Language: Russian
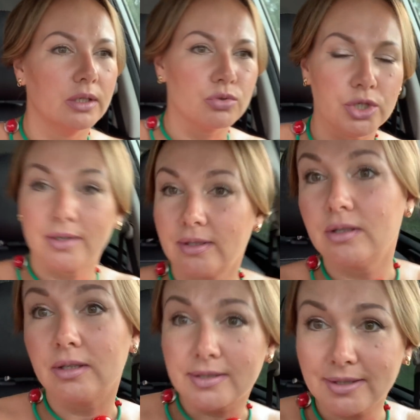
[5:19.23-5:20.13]
и уже
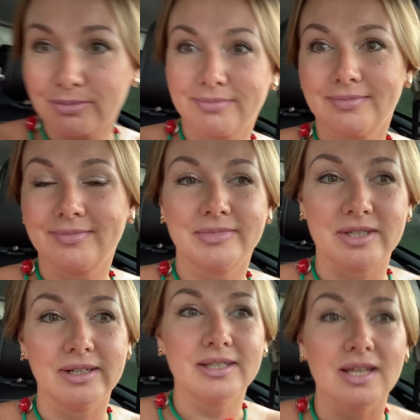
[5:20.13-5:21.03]
они есть
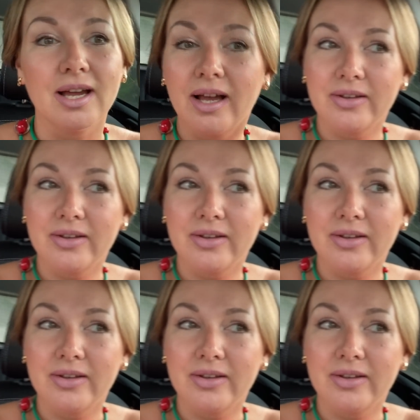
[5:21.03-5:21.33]
представляете?